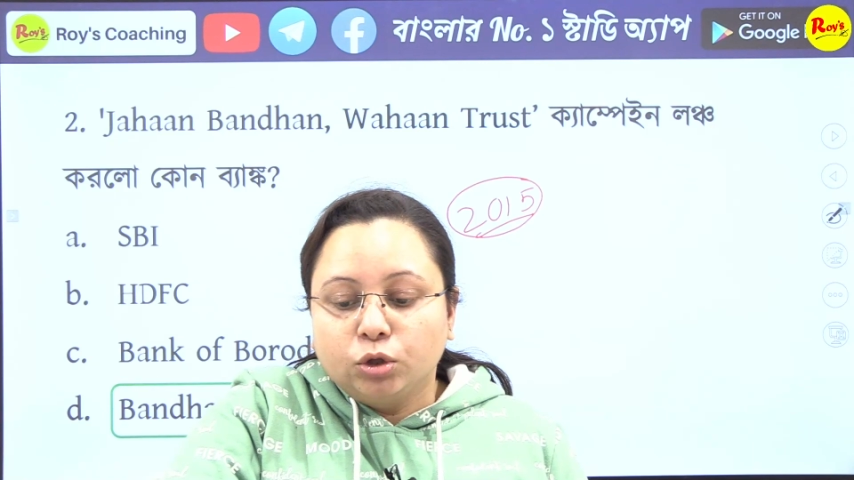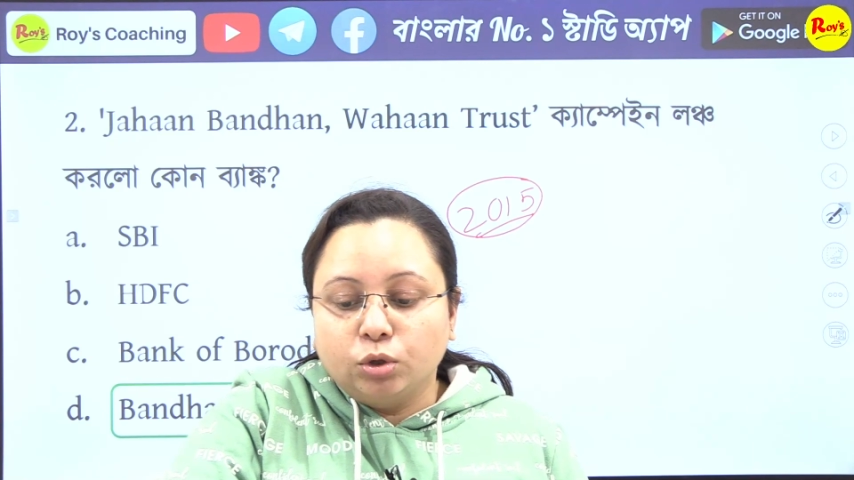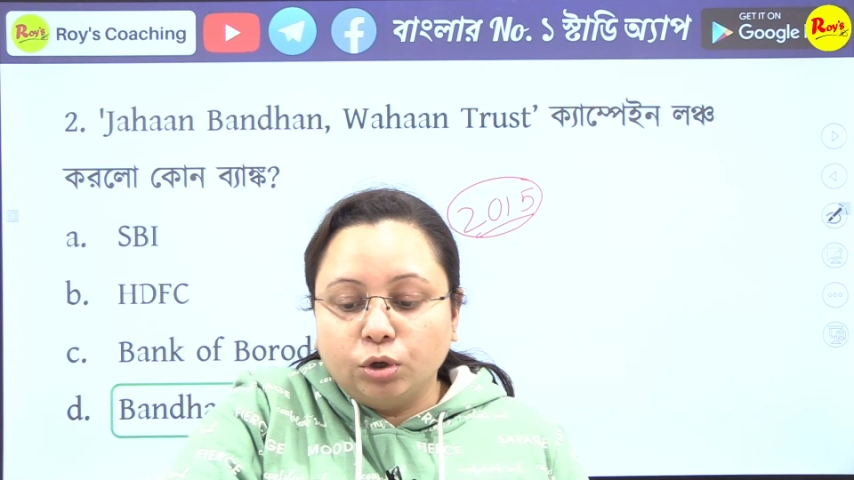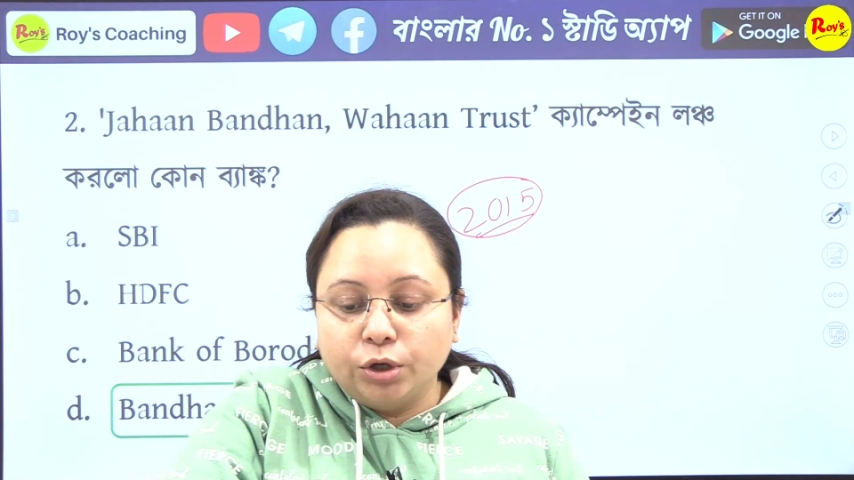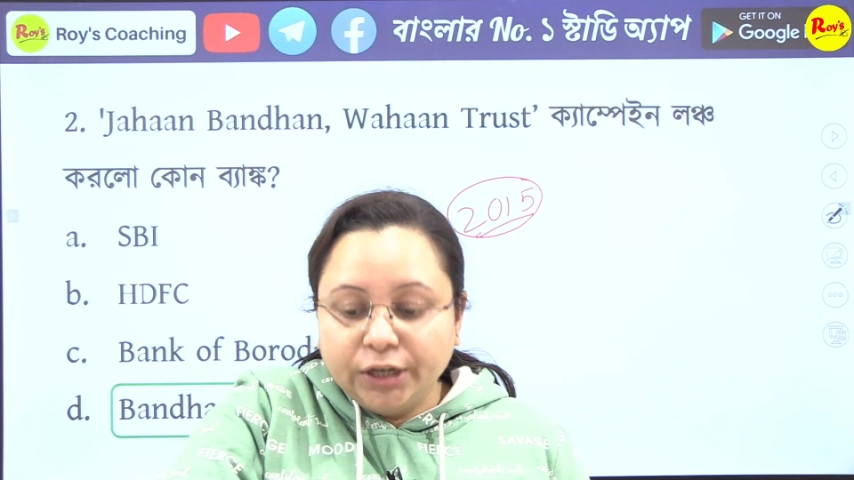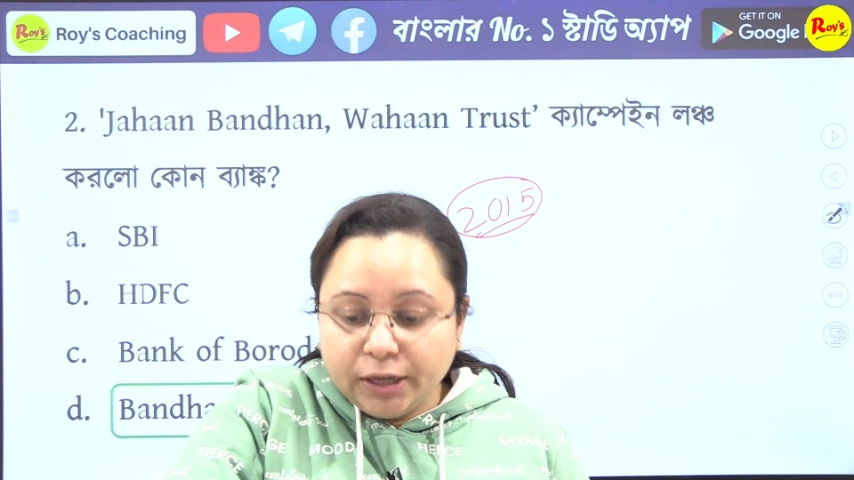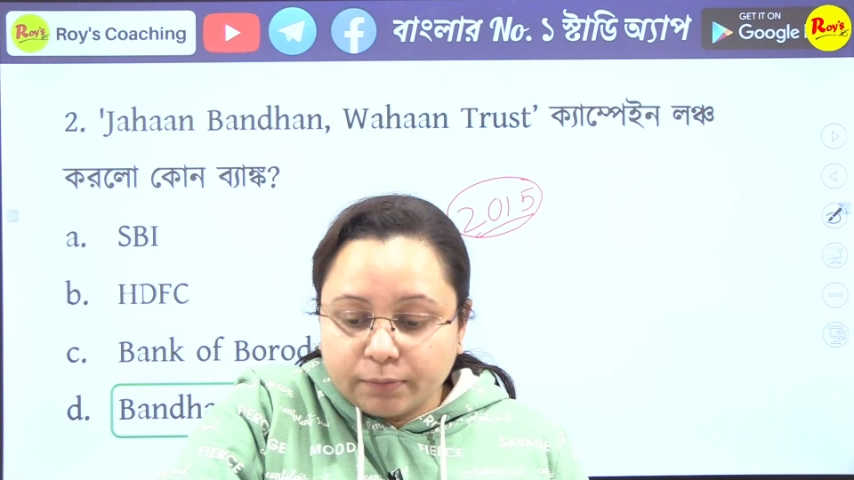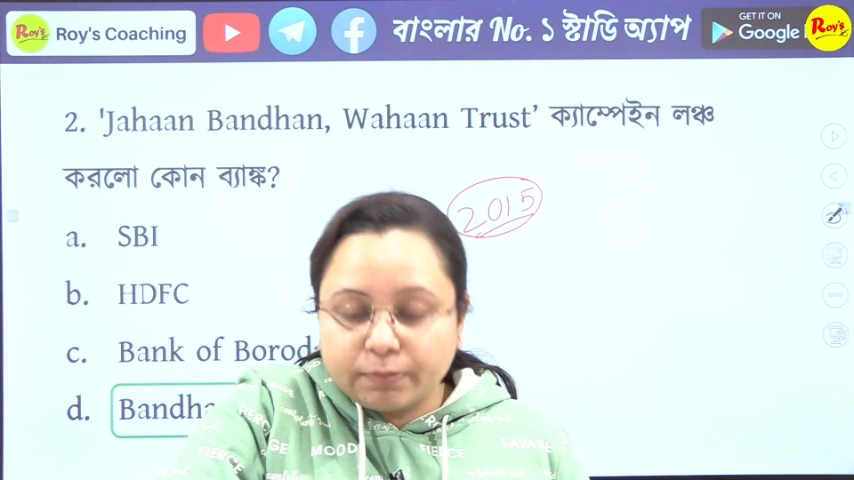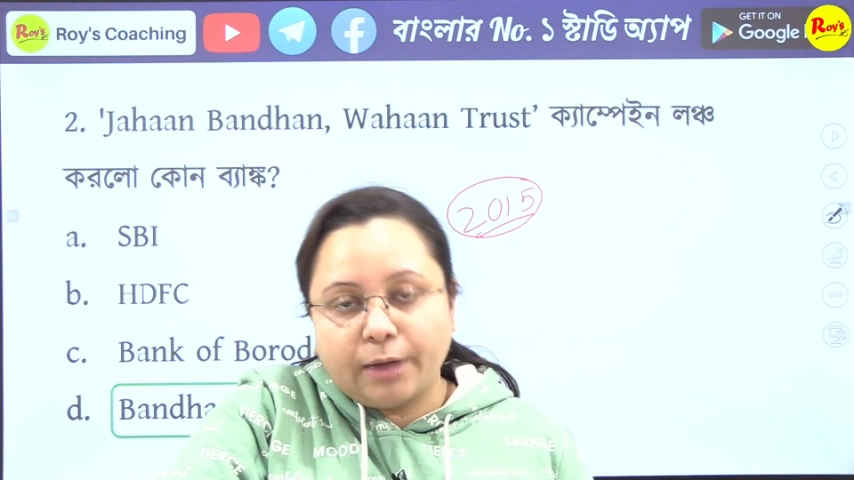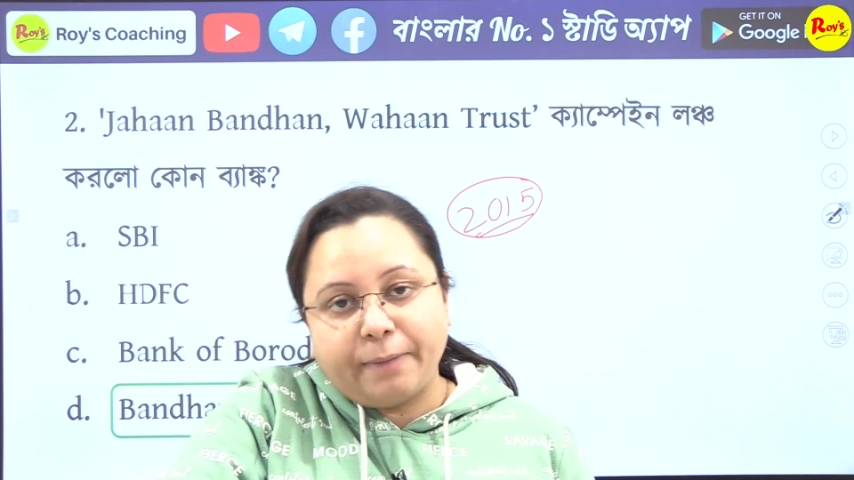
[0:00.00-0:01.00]
তো ইনি
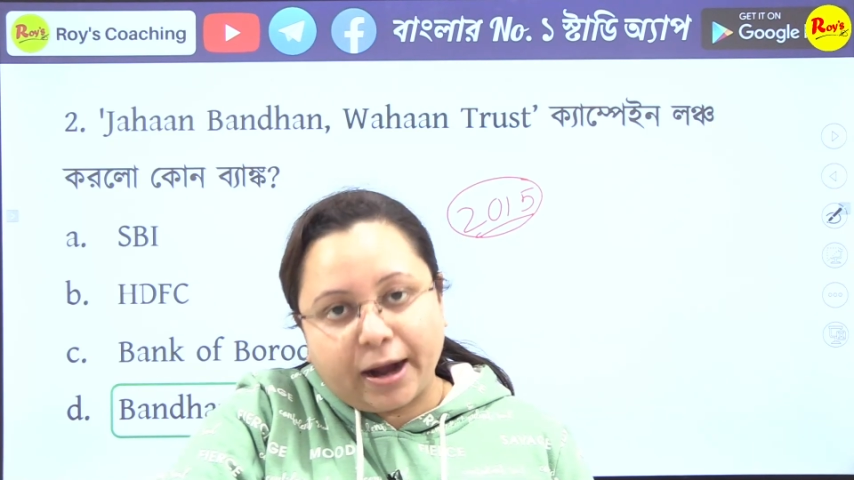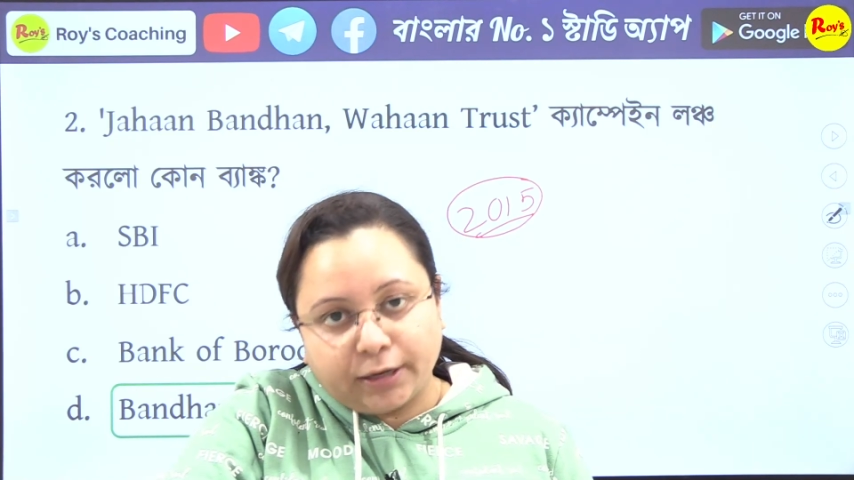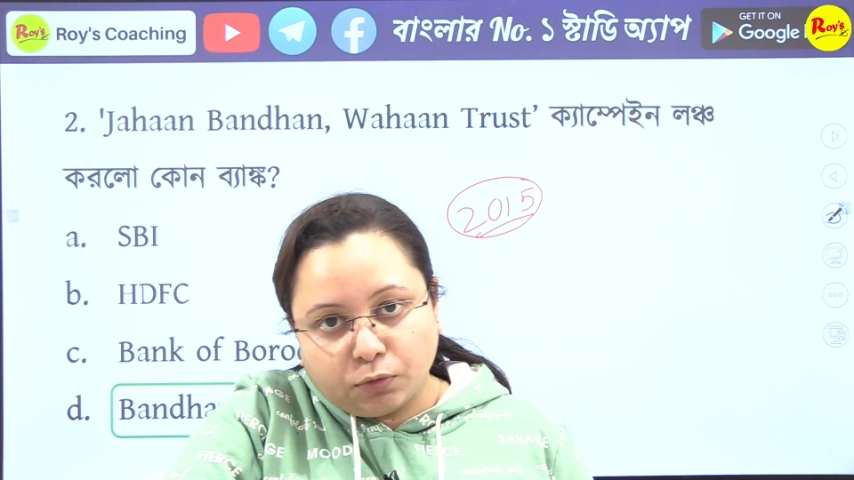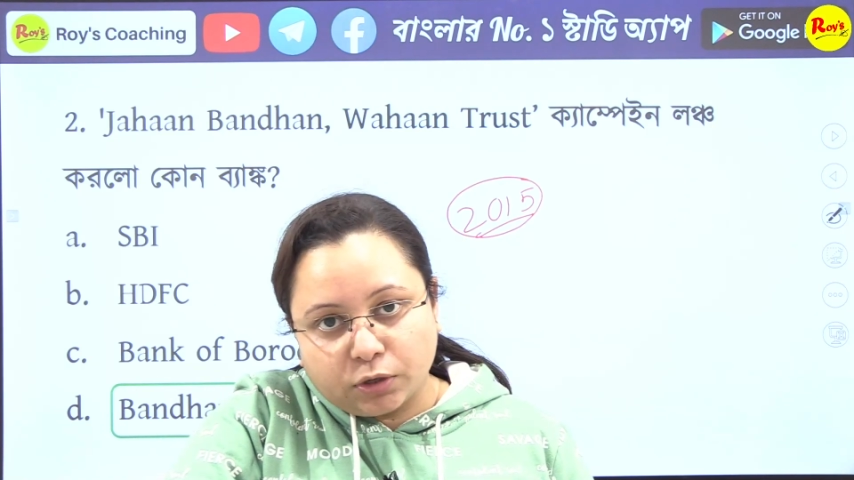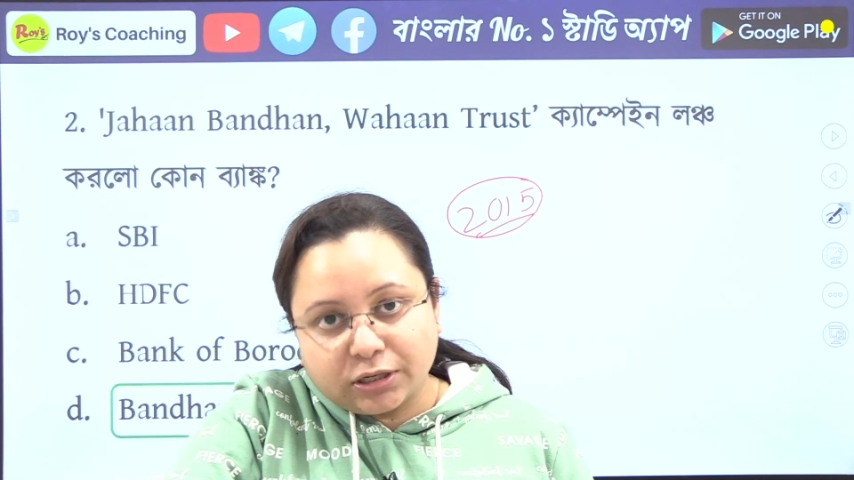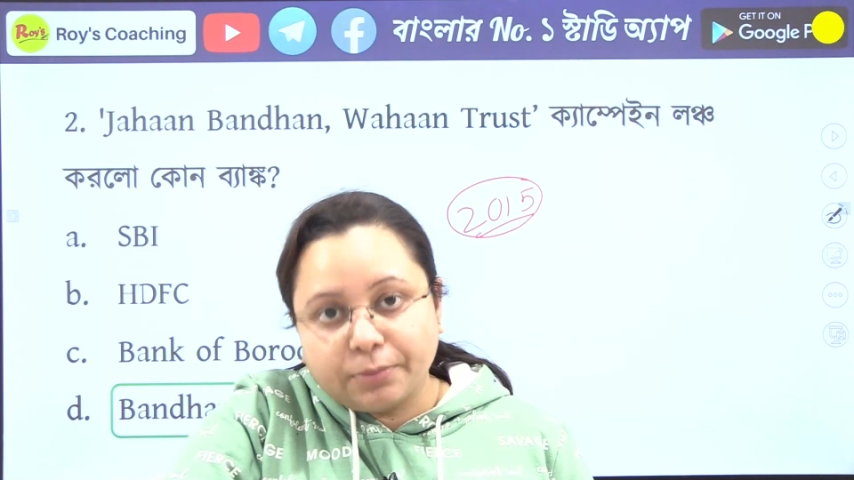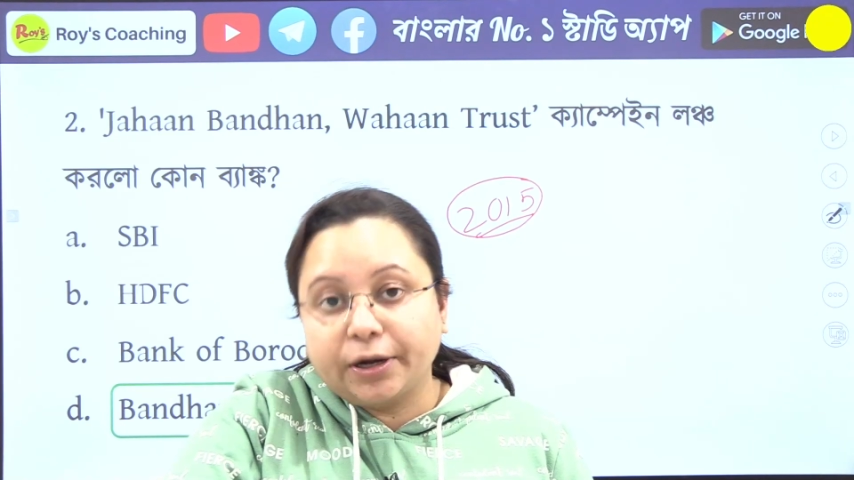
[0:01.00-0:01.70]
ব্যাংকটা করেছিলেন এবং